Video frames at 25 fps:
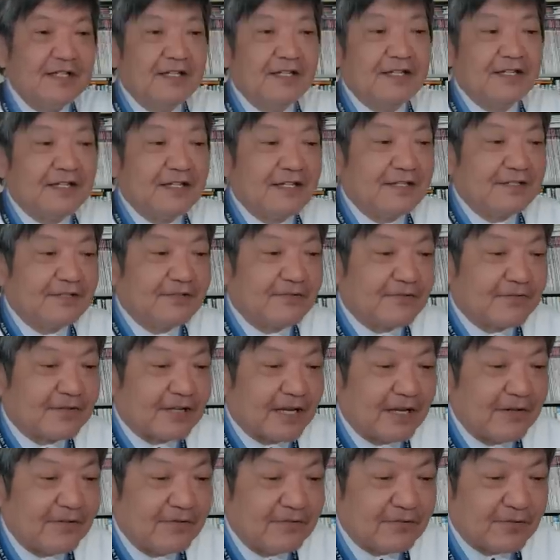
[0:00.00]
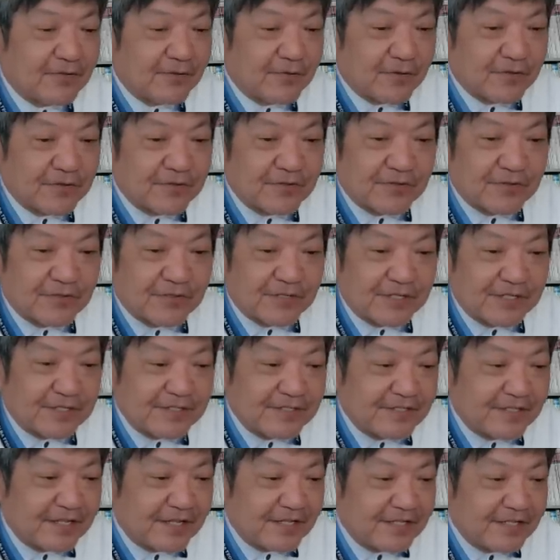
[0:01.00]
えー、ちょっと勘を取り戻すのにで
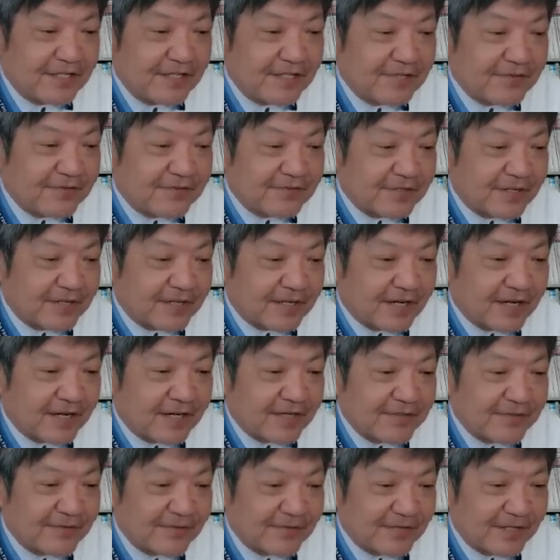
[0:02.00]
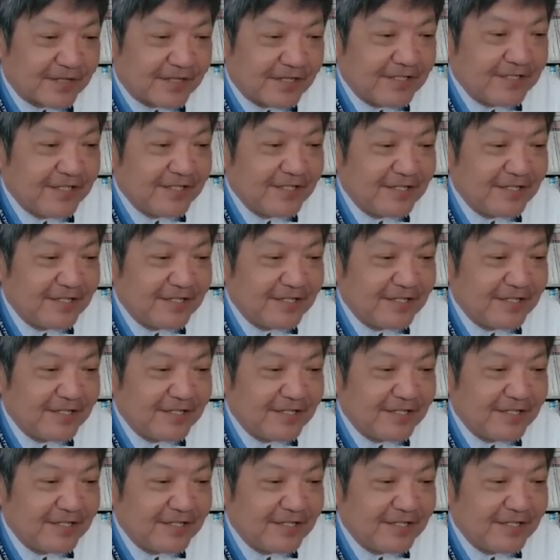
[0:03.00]
すね1日2日かかりそうな